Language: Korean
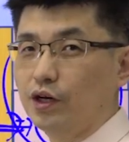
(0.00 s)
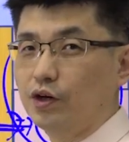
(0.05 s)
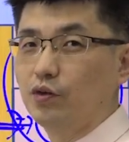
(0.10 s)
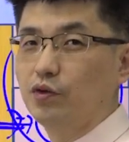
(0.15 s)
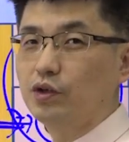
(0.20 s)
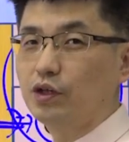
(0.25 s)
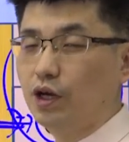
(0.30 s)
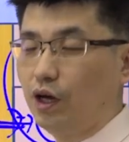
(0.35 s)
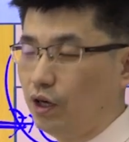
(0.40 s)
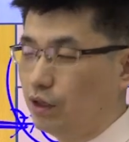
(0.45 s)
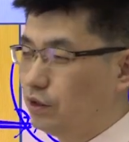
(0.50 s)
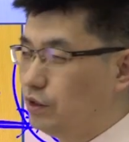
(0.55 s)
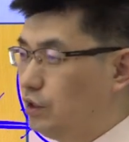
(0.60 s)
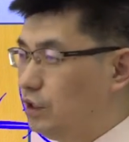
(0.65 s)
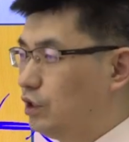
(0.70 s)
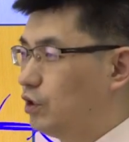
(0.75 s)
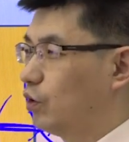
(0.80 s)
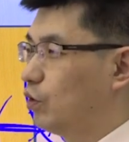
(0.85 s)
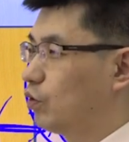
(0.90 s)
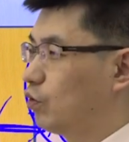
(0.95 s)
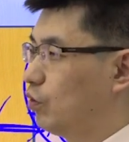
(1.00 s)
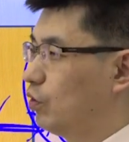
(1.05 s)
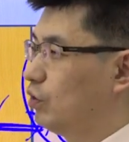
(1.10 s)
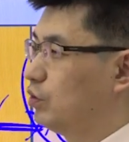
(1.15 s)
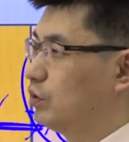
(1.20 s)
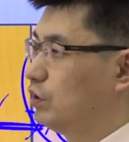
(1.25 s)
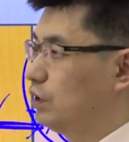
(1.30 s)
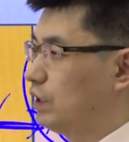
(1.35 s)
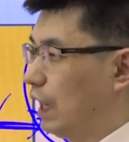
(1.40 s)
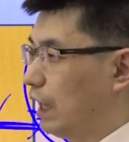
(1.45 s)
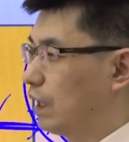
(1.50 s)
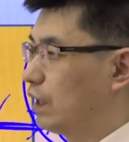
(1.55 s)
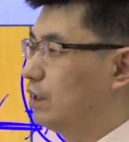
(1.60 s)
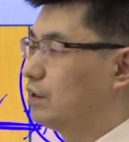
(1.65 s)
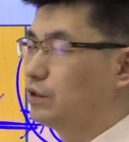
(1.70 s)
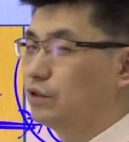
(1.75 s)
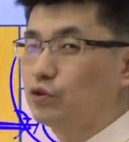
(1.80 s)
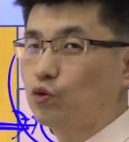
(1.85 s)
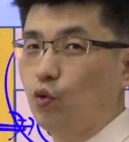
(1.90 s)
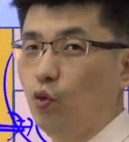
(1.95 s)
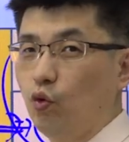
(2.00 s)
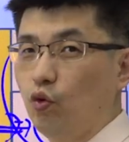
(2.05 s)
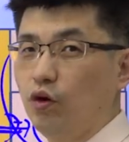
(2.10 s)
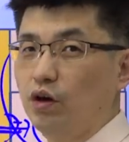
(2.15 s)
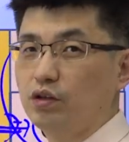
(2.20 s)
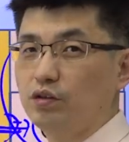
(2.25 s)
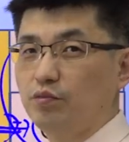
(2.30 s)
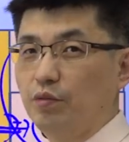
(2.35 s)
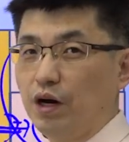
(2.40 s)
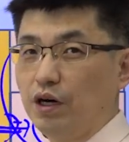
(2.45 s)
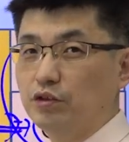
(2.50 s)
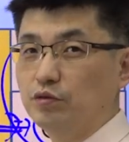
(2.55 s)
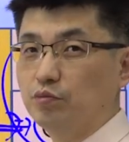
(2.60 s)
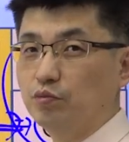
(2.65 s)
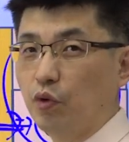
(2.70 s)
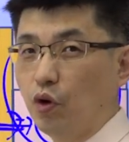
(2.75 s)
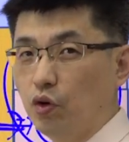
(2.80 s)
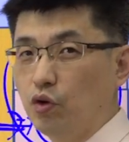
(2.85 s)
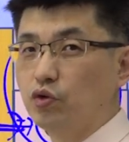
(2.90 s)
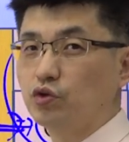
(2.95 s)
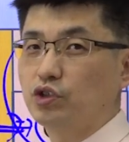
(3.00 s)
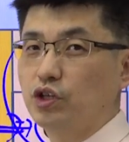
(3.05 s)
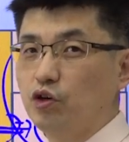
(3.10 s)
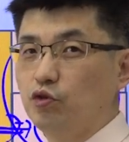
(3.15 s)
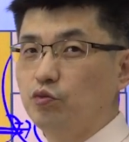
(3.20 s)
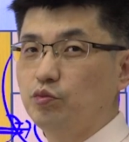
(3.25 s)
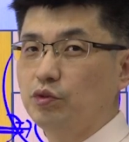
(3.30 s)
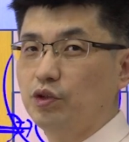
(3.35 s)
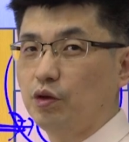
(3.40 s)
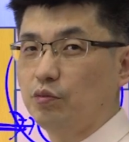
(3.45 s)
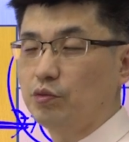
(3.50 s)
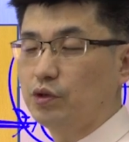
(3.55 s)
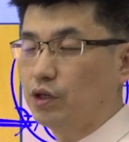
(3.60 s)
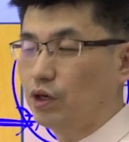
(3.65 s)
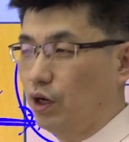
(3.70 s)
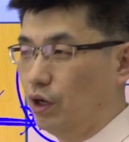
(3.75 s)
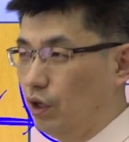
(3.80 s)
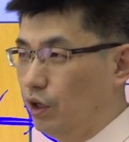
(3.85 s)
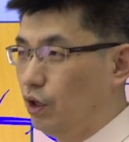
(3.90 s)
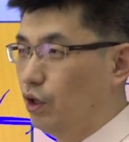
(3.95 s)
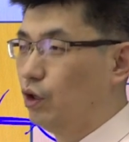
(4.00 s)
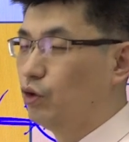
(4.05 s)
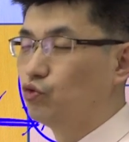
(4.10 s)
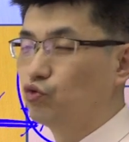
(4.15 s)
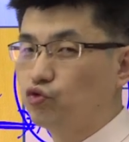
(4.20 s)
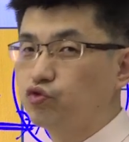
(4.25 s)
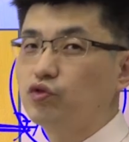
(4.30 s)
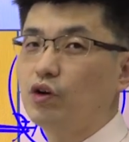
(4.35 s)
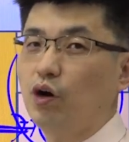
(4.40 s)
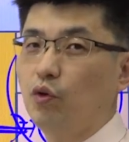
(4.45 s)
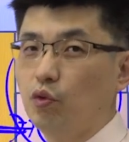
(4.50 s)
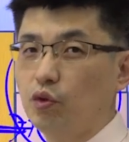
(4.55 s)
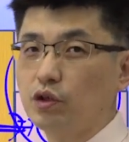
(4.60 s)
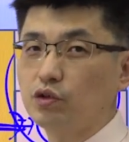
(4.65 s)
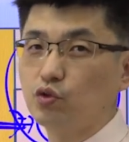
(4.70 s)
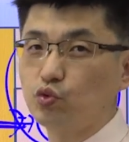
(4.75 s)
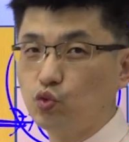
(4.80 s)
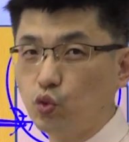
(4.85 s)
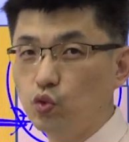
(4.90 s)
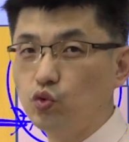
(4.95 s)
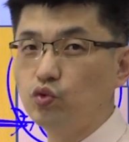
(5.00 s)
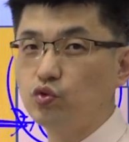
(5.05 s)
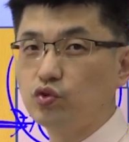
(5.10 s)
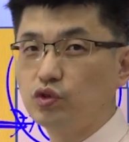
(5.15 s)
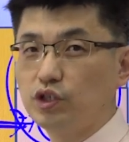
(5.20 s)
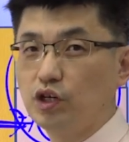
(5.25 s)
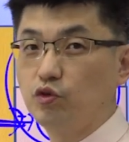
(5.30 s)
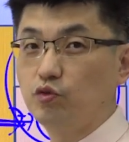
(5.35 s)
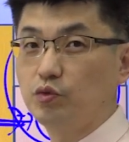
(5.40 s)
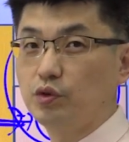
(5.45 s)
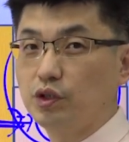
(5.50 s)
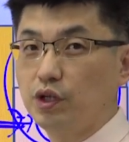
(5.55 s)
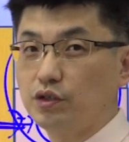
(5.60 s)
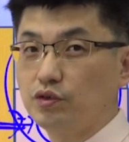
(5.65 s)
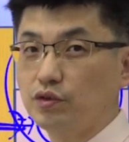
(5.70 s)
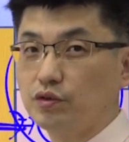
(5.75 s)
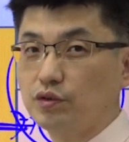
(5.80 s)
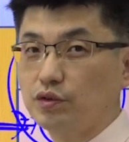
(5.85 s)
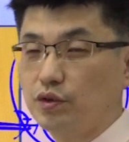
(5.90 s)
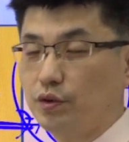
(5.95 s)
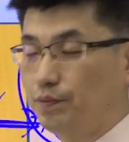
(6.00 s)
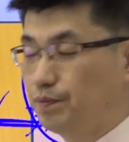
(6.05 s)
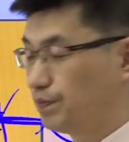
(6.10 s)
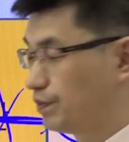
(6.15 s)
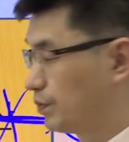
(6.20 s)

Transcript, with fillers: 그러니까 의결권이 약해진 공허한 마음 뭘로 채우면 됩니까? 주가 올라서 돈으로 채우면 되죠. 그죠?